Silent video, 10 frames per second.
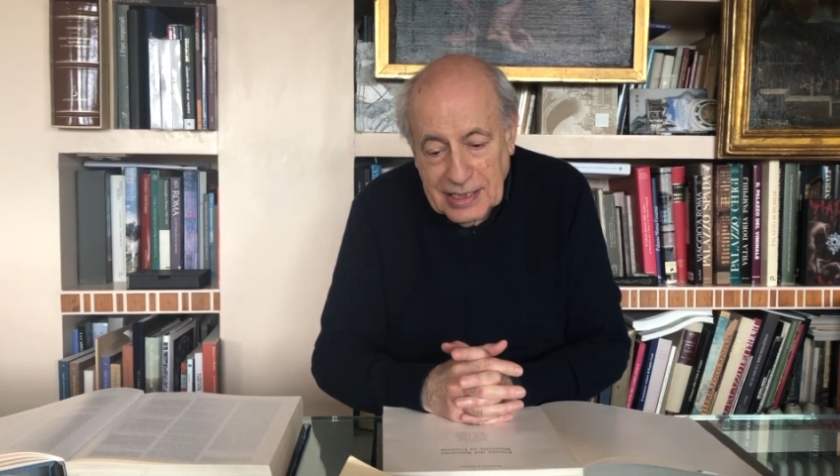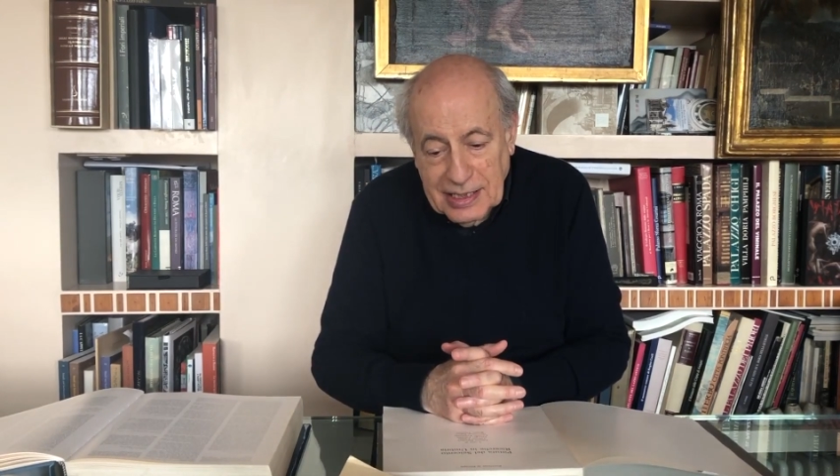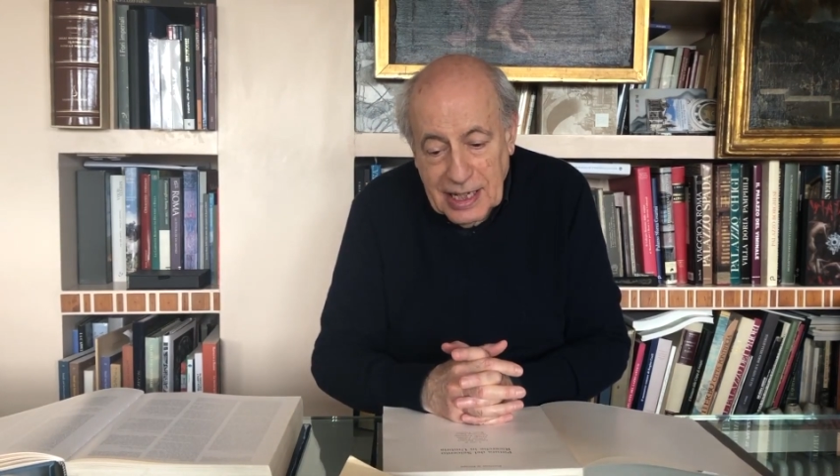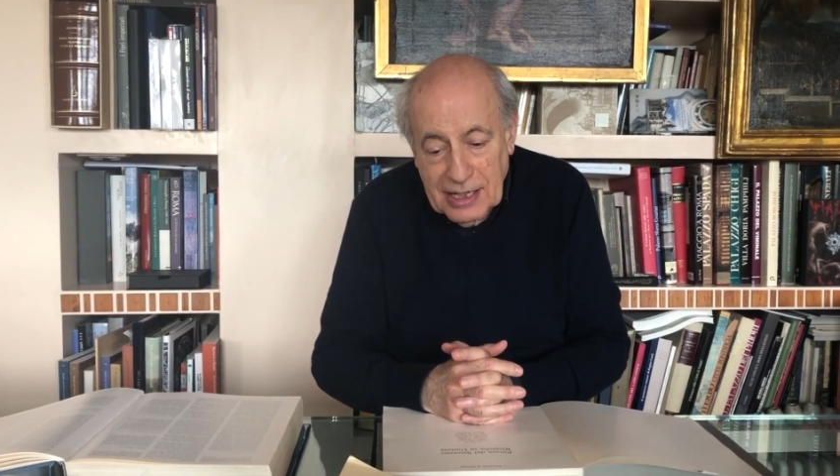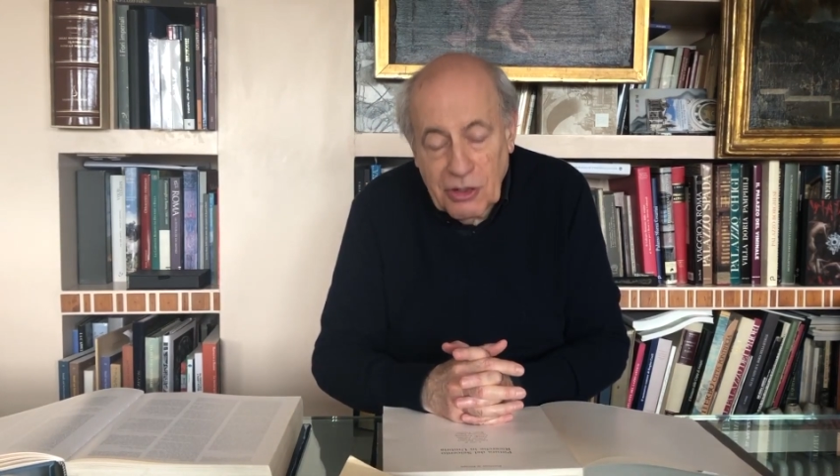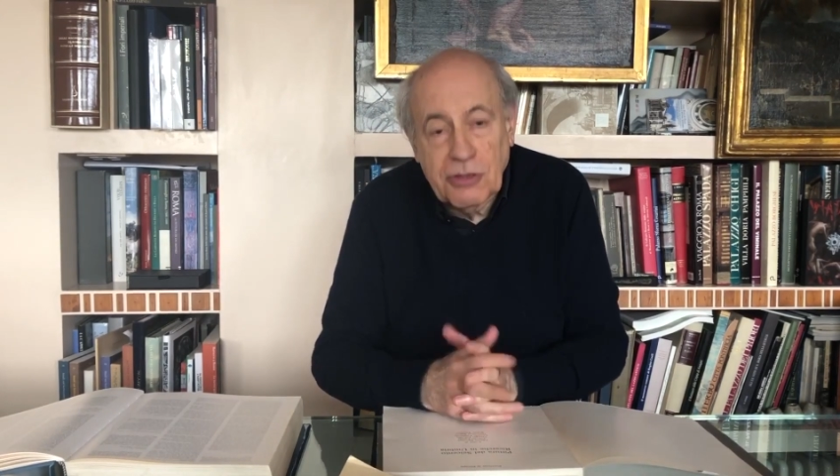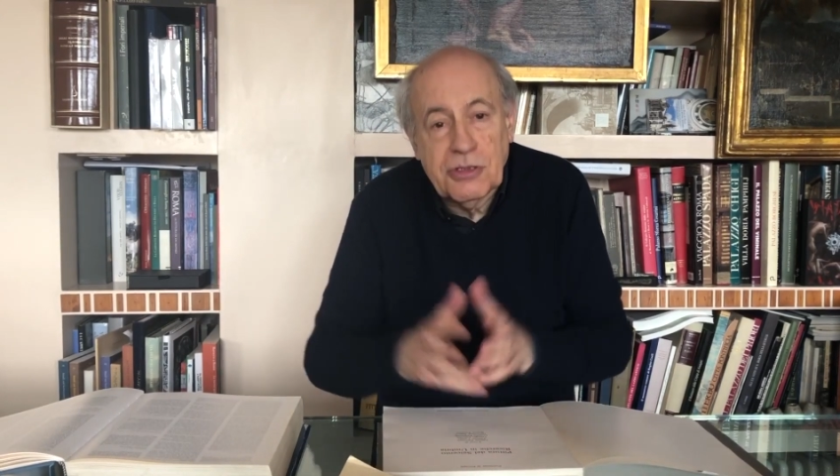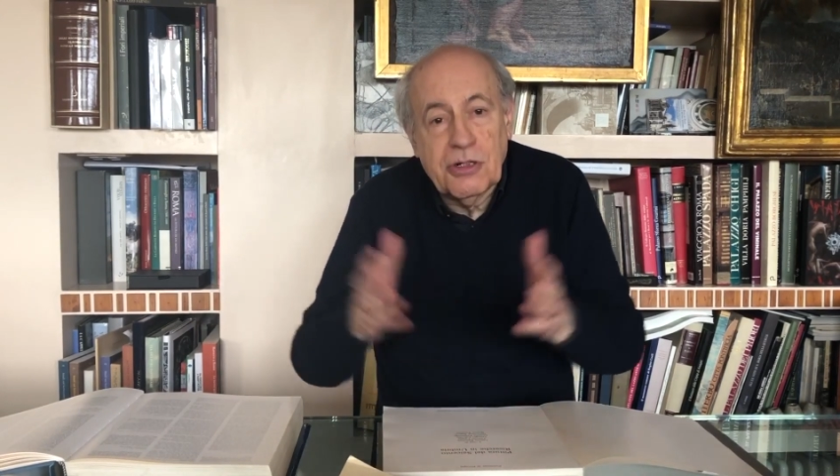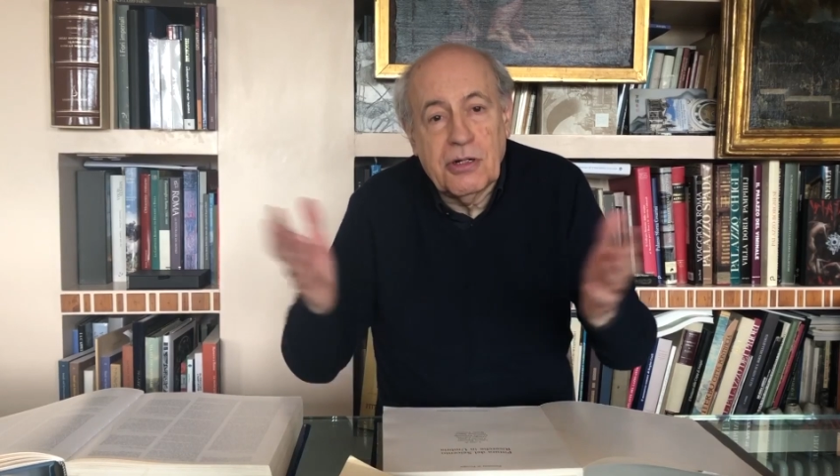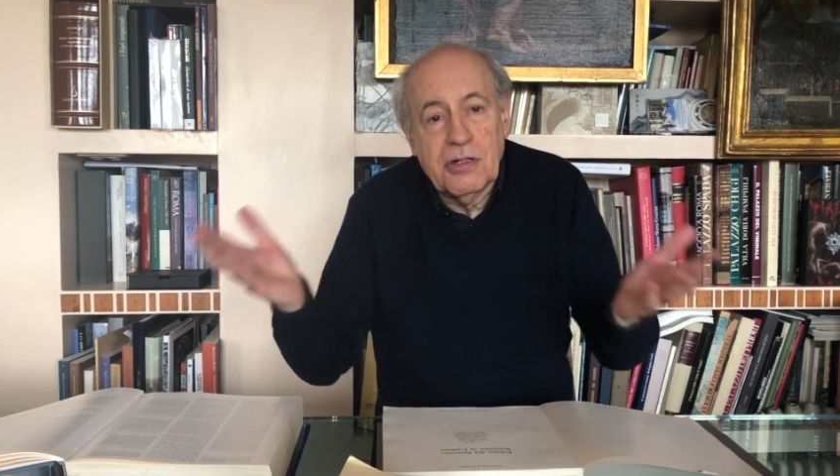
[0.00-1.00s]
del
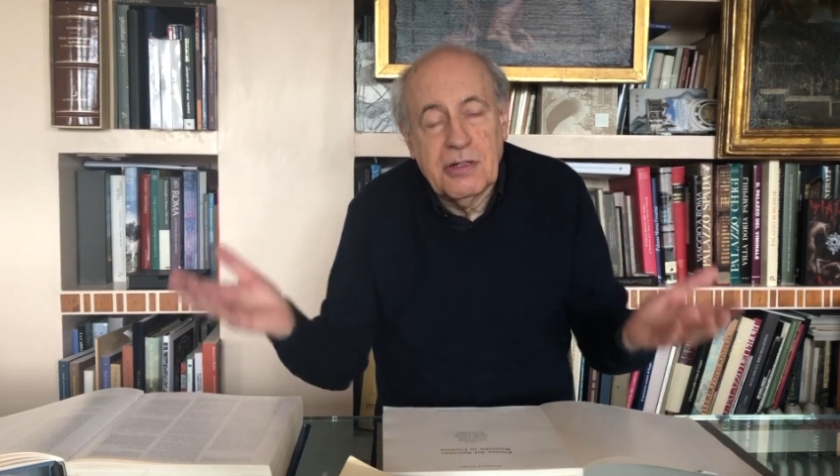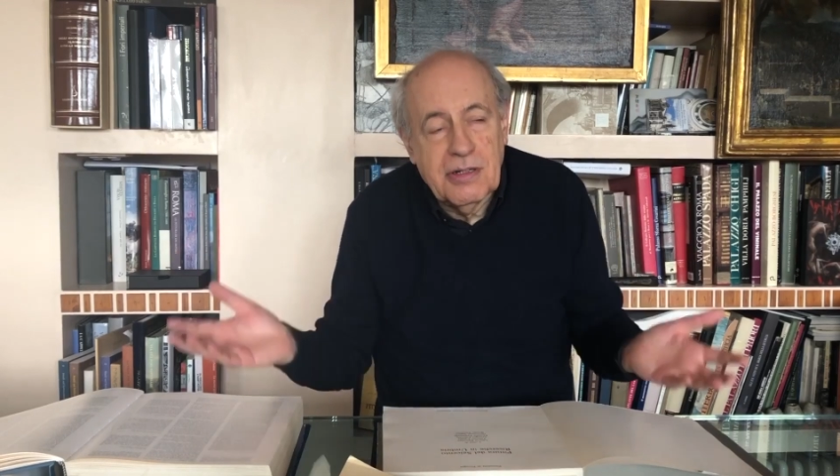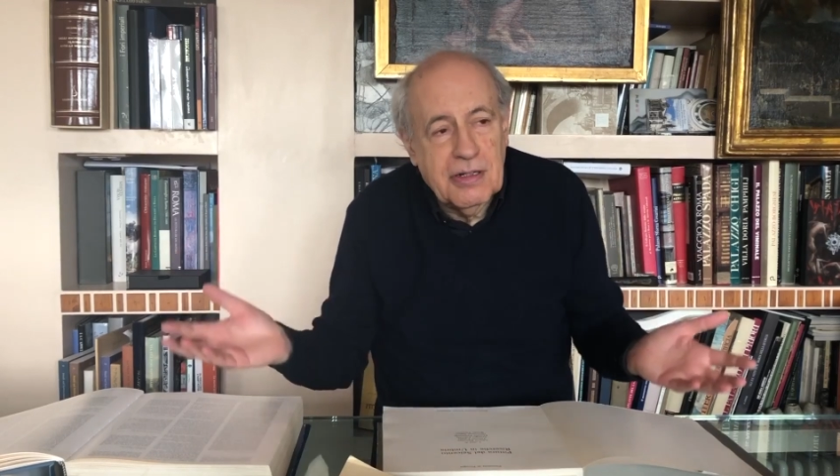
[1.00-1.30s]
nostro